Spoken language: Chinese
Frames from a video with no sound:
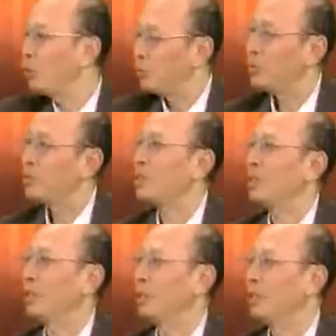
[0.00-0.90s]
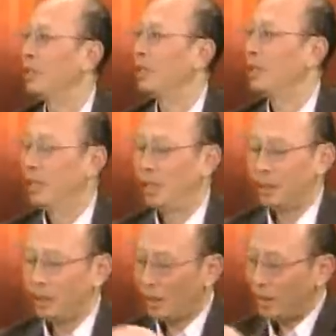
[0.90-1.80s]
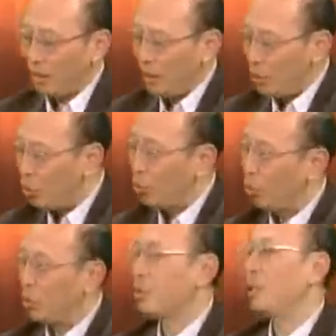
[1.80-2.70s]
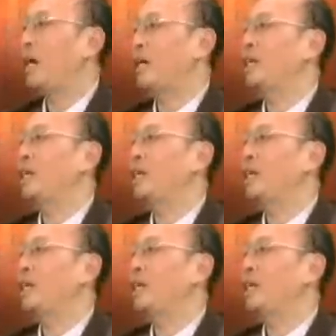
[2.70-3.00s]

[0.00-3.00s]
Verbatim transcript: 以他永远不能胜利。嗯，他去谁？